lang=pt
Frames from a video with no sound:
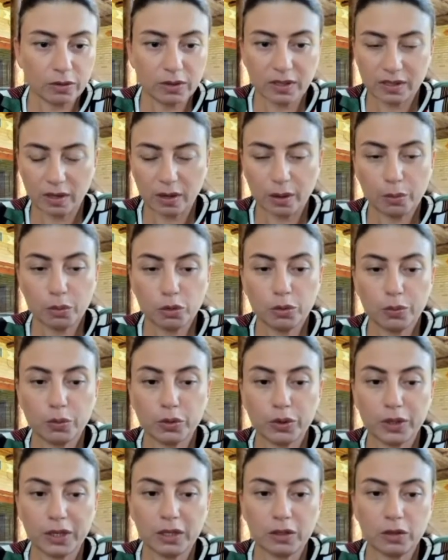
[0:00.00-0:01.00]
O desenho é muito
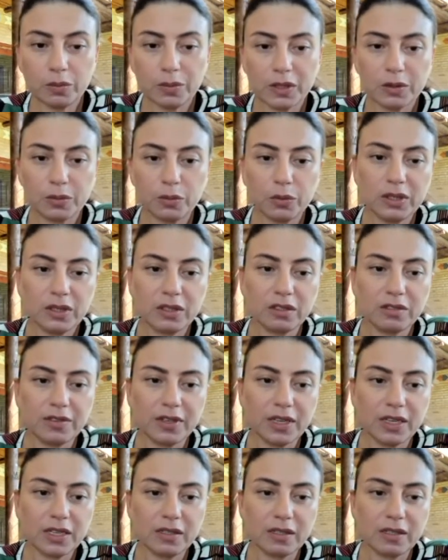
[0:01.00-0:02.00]
bonito, mas muitas
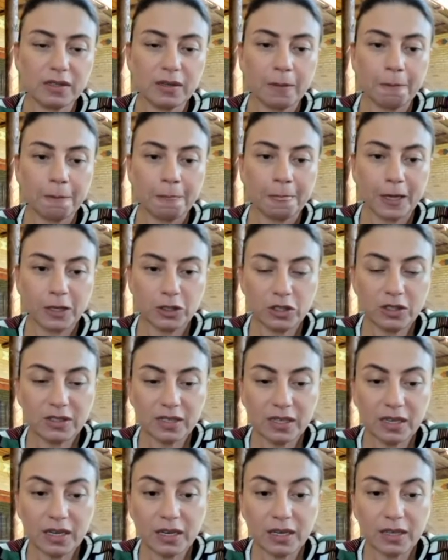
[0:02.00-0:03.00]
vezes a gente
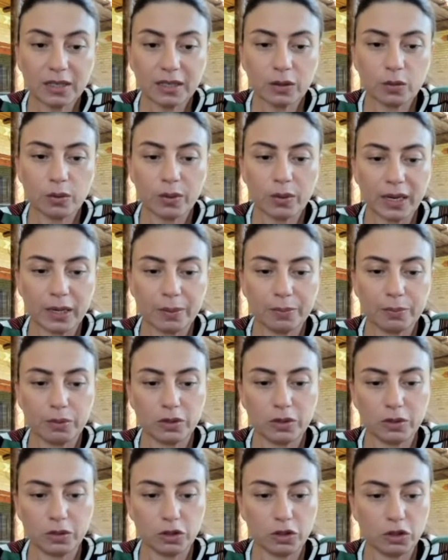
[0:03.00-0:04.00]
se engana com ele,
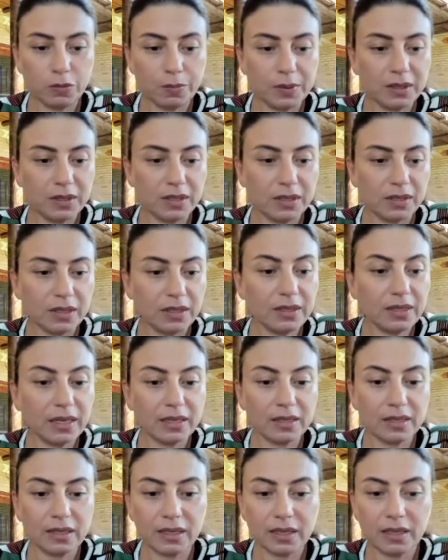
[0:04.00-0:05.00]
por isso a gente precisa
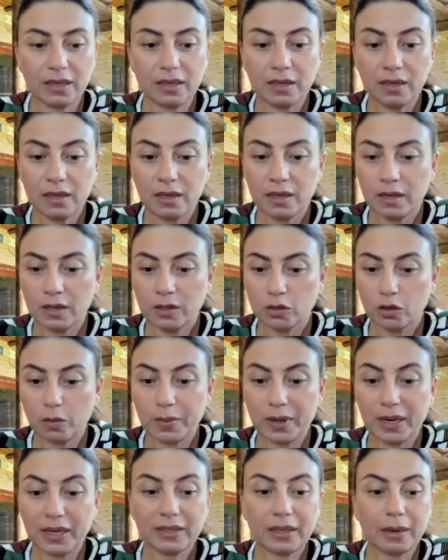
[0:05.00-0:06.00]
entender
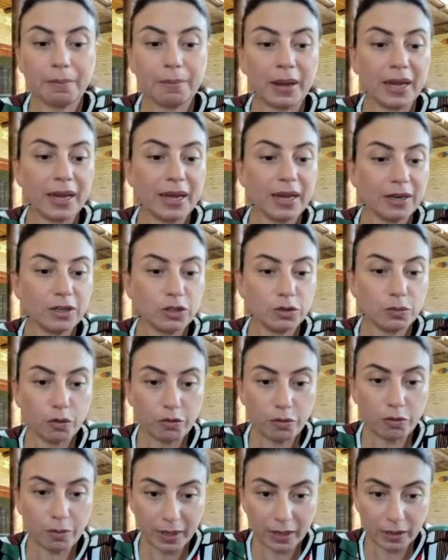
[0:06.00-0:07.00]
sobre a tabela de
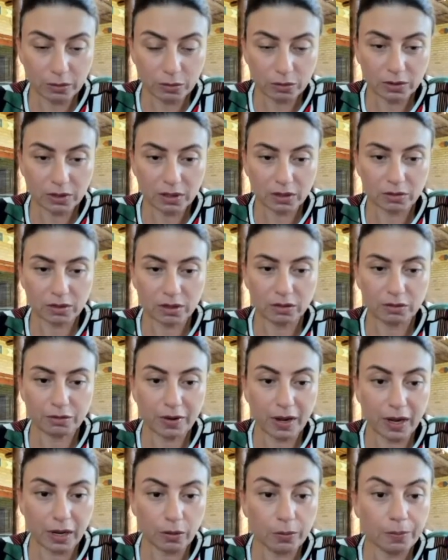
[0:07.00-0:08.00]
movimentos que eu tanto
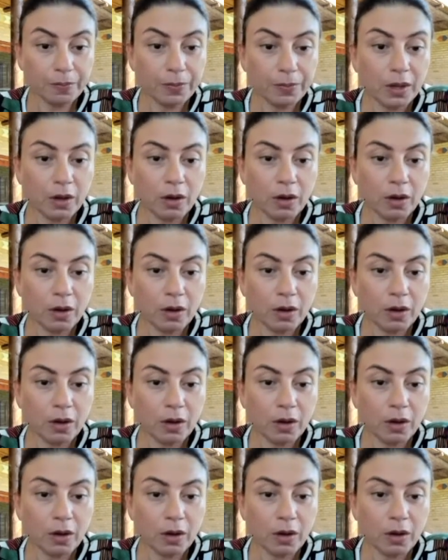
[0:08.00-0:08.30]
falo.